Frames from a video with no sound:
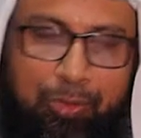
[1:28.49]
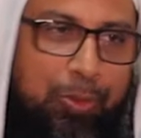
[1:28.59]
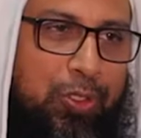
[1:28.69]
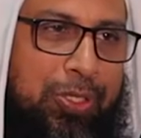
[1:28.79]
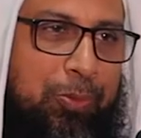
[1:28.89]

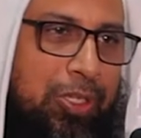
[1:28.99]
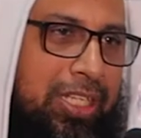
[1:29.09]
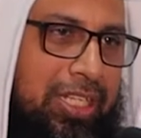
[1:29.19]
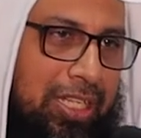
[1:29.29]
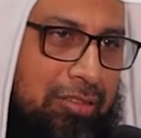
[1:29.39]
উপর যে
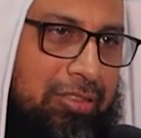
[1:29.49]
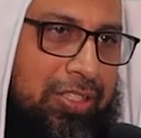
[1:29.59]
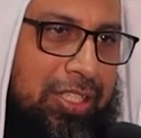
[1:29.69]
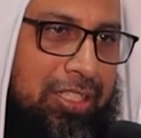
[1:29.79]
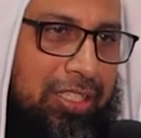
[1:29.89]
বইটি লেখা
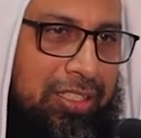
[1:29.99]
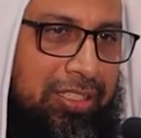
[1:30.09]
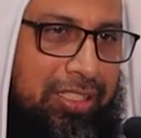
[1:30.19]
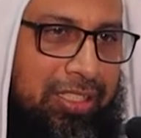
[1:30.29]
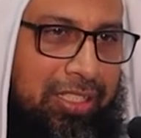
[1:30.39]
হয়েছে
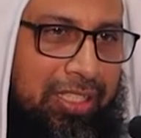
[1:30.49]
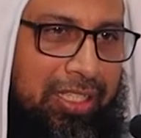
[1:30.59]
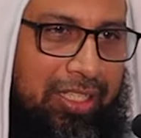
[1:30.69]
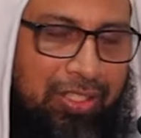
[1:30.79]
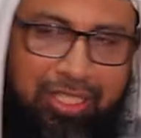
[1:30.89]

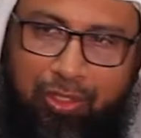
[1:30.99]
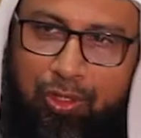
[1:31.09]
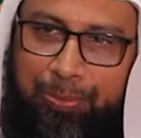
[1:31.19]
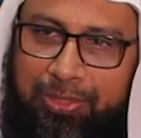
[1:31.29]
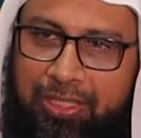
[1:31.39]

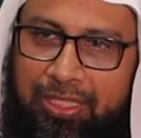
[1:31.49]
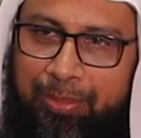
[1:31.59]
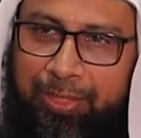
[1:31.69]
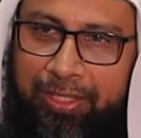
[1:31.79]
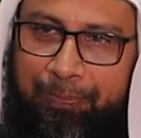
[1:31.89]
সেটিও আপনাদের
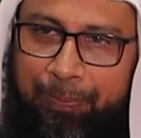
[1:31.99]
সামনে